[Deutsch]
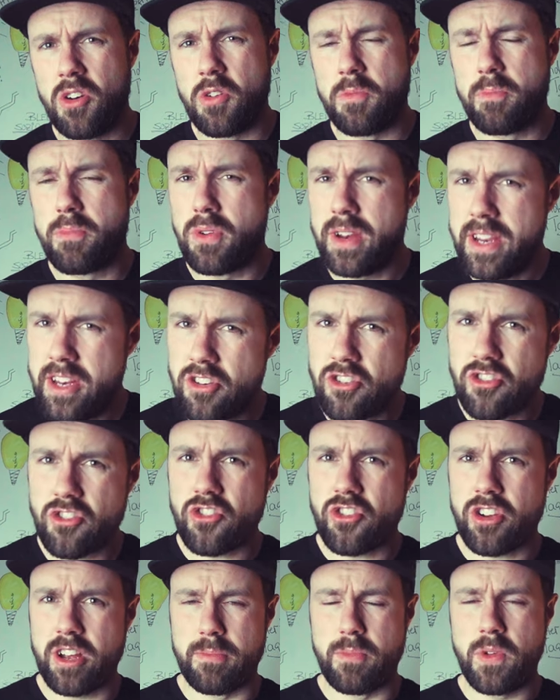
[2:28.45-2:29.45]
und
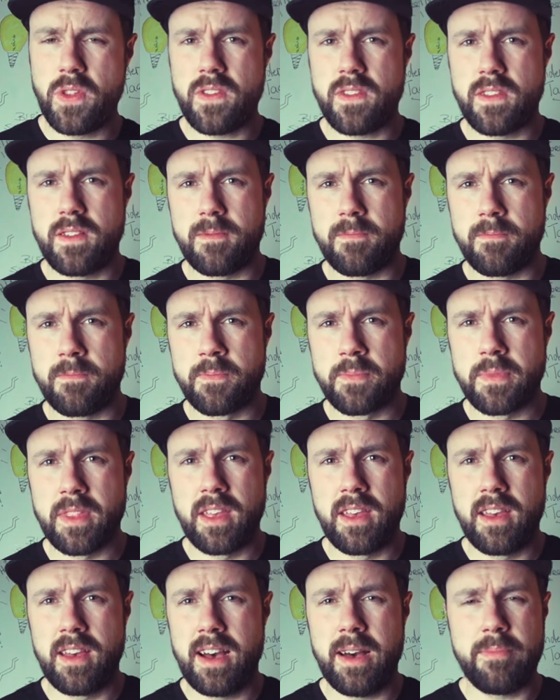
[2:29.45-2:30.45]
politischen Scharmützeln
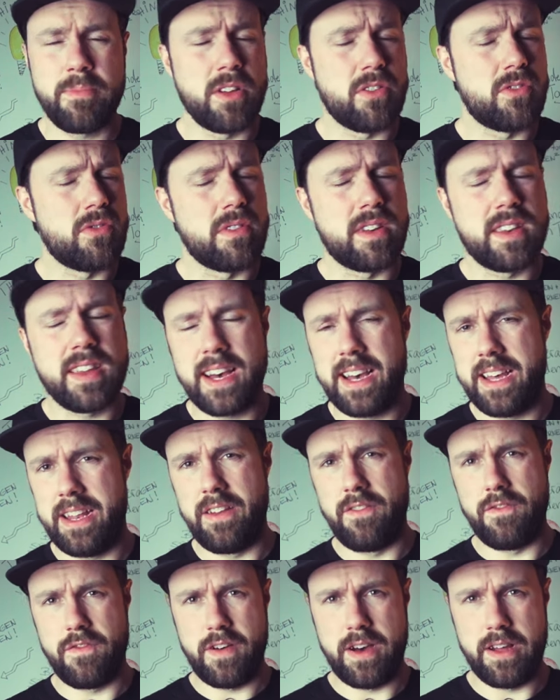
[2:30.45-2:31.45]
habt ihr total
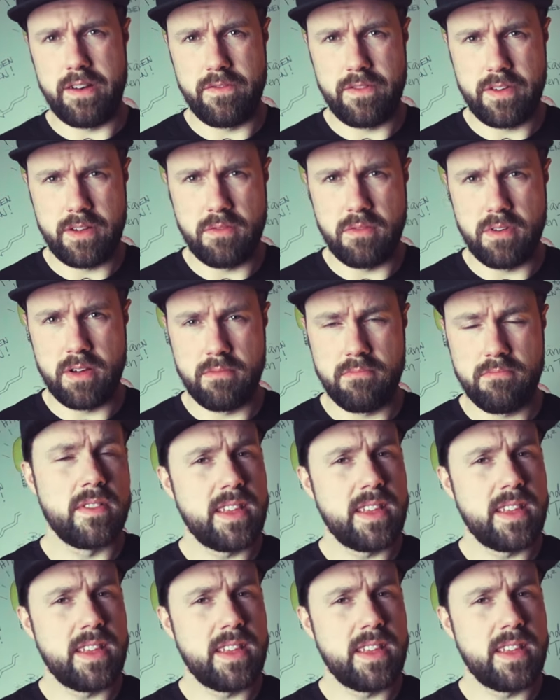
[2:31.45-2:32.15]
den Faden verloren.